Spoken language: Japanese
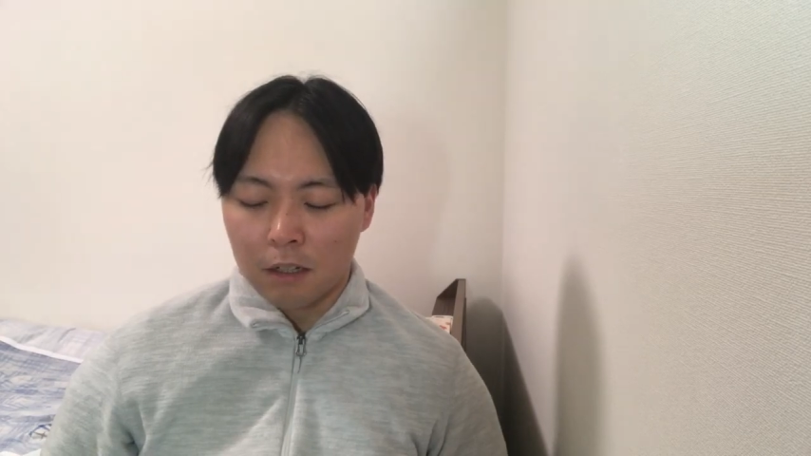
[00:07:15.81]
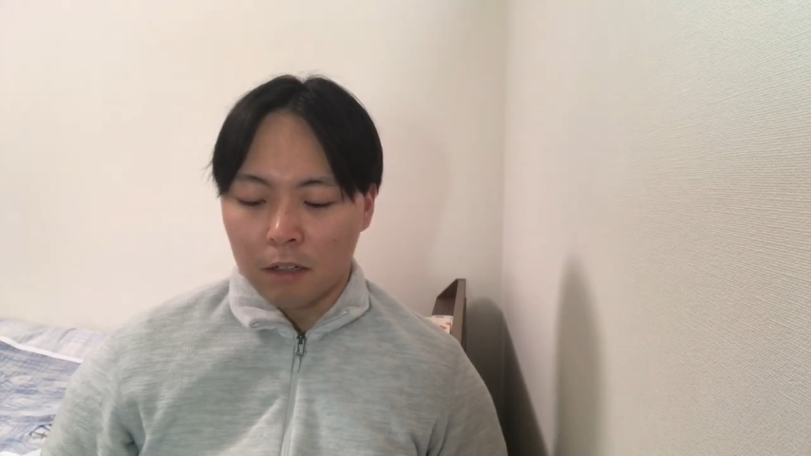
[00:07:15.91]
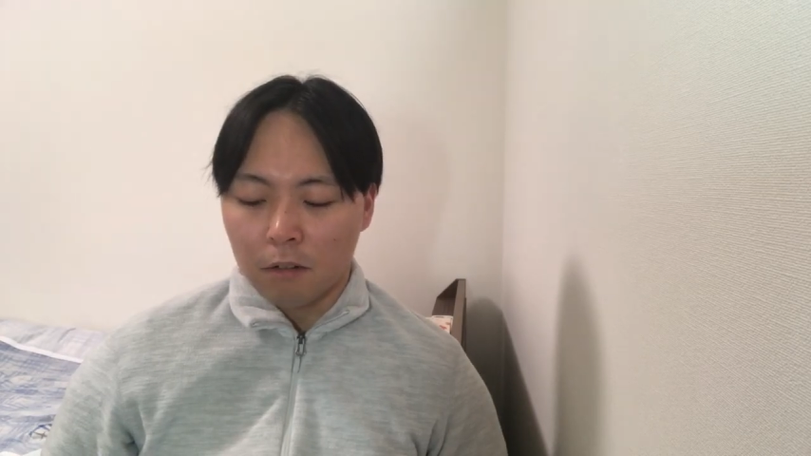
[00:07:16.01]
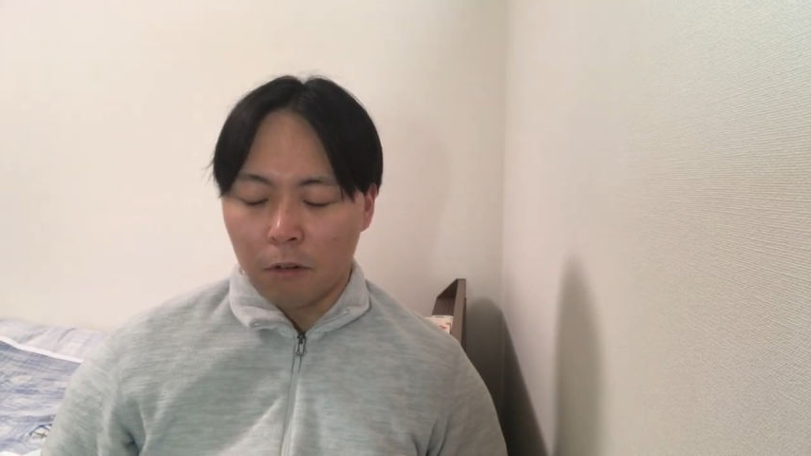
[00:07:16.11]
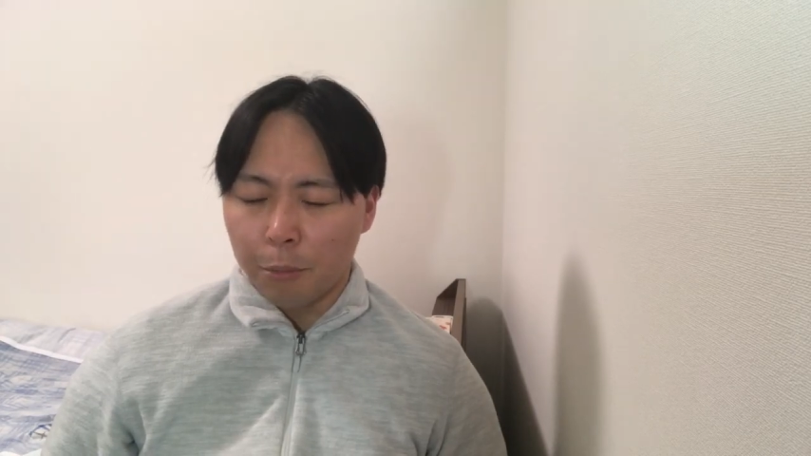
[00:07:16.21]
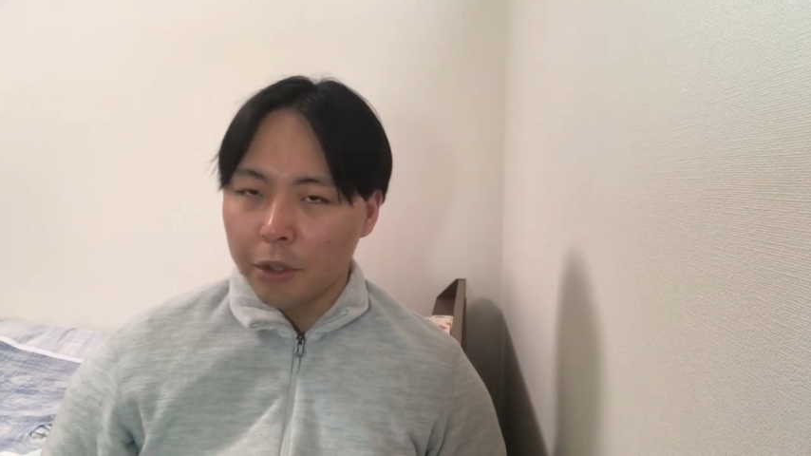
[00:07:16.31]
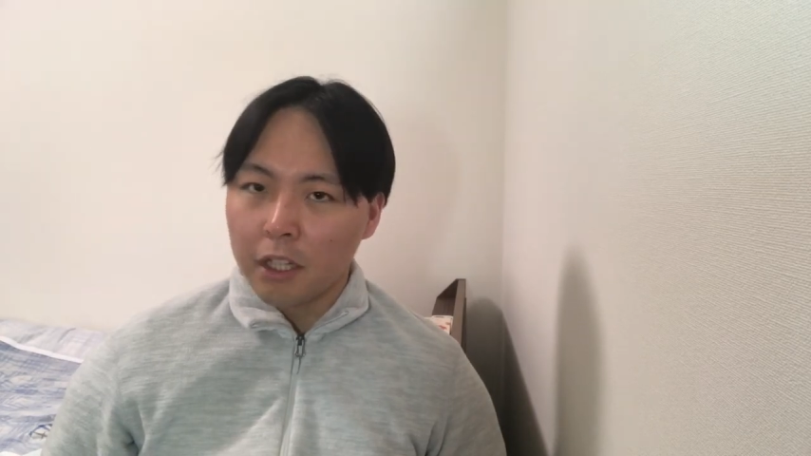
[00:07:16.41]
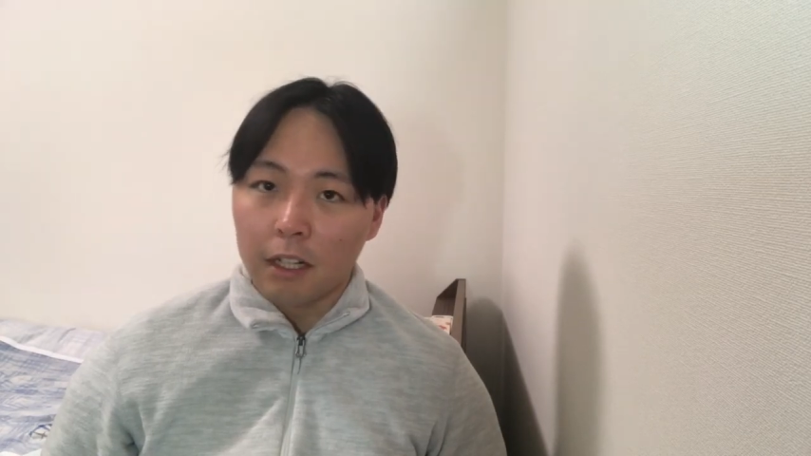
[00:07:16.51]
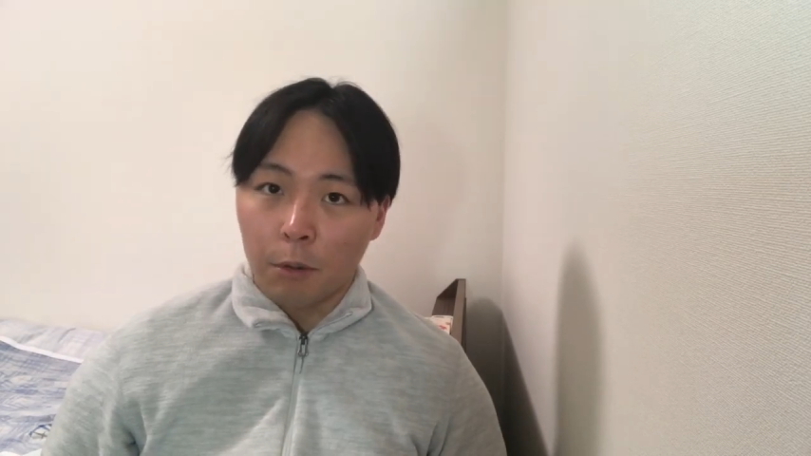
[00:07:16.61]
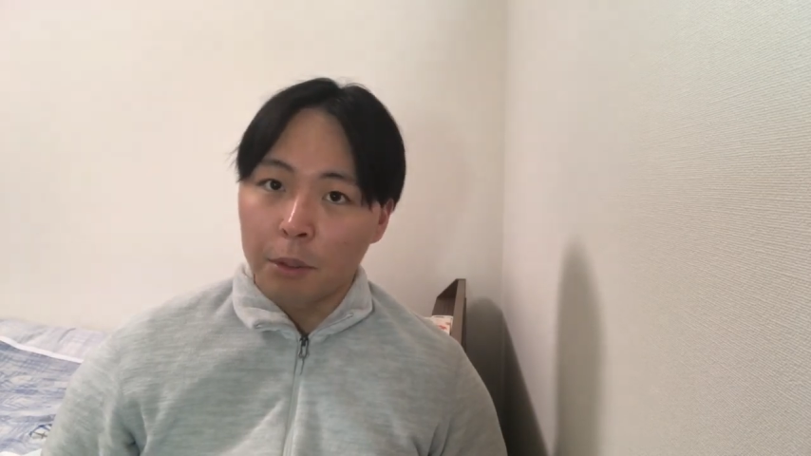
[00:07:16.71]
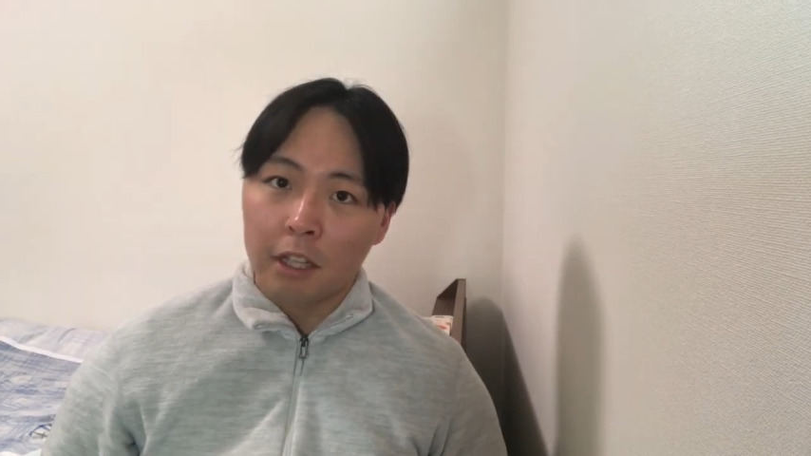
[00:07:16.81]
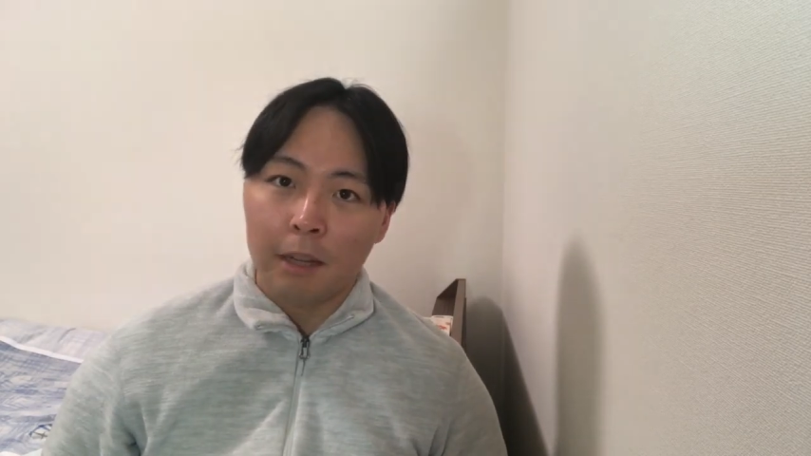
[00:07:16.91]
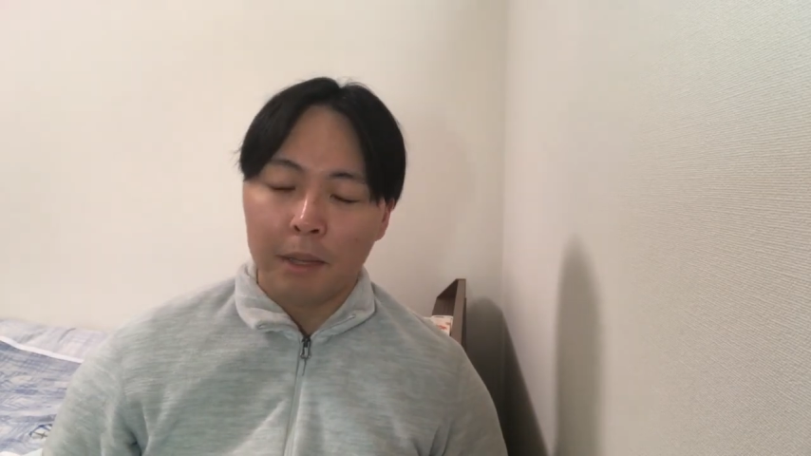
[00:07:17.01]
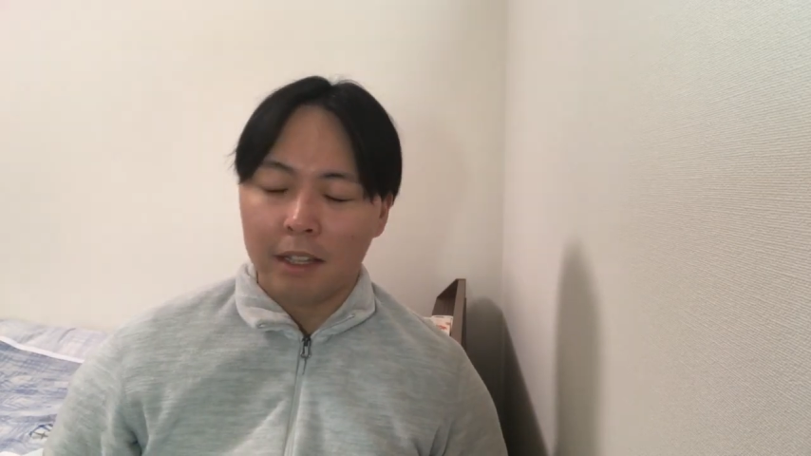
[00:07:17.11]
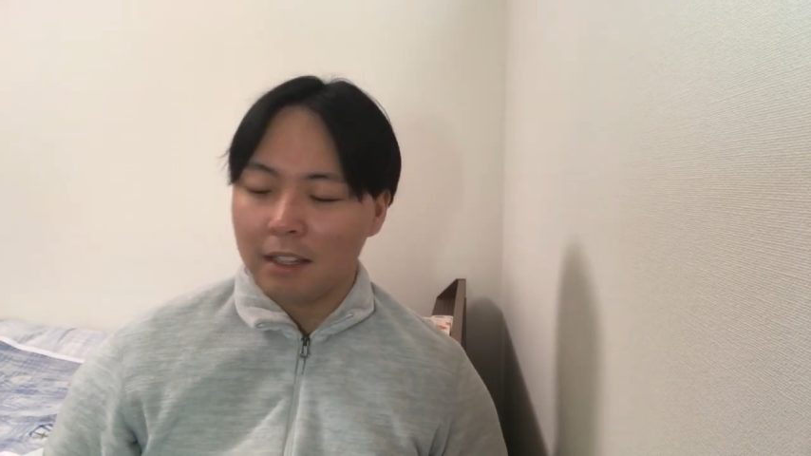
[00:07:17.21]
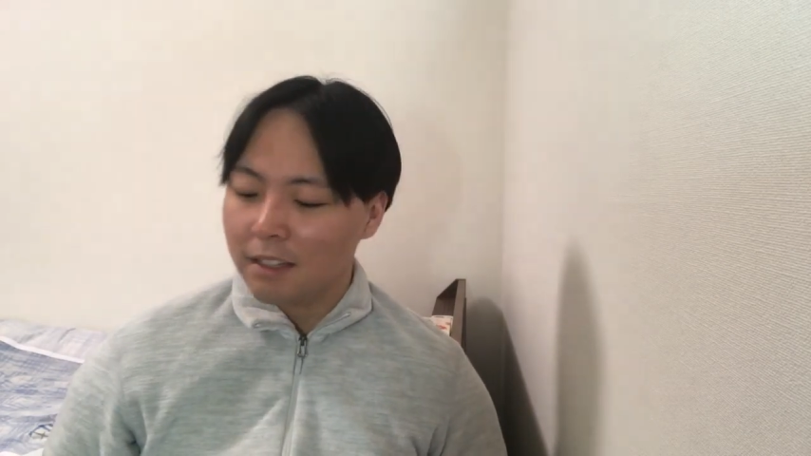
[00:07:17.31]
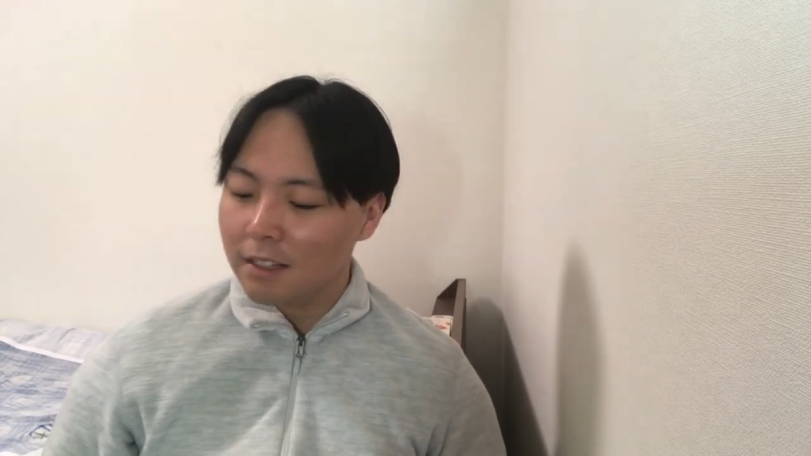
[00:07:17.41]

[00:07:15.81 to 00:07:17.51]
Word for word: ああの表表面